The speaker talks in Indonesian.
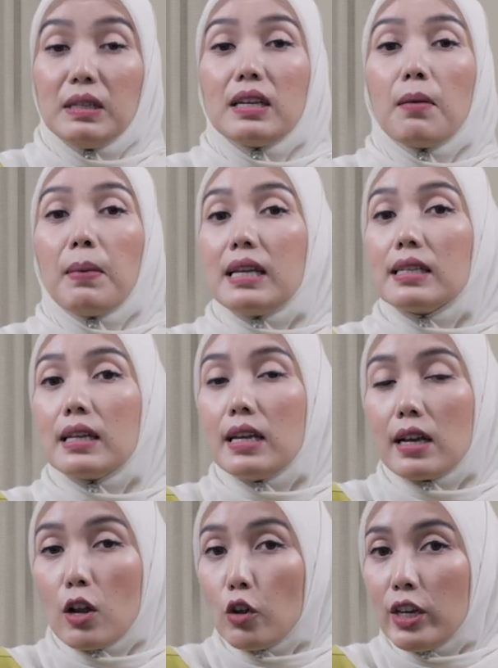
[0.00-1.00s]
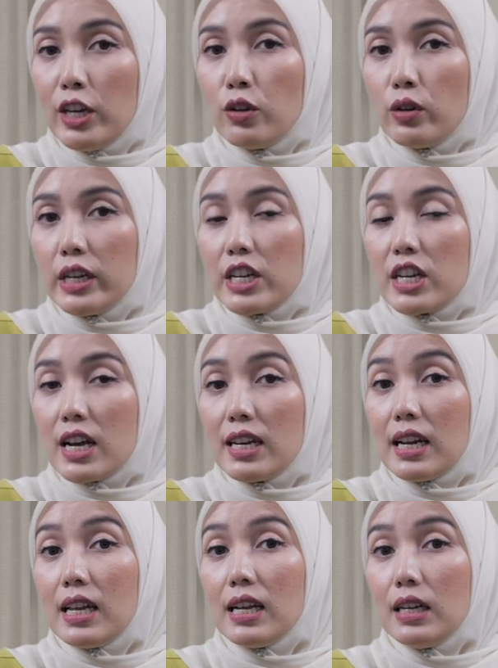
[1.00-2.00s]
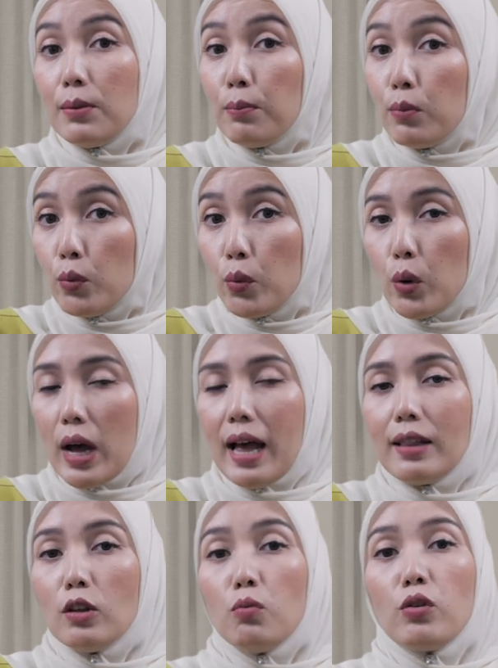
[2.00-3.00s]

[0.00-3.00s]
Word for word: Misal paling sering kalau di Indonesia adalah debu atau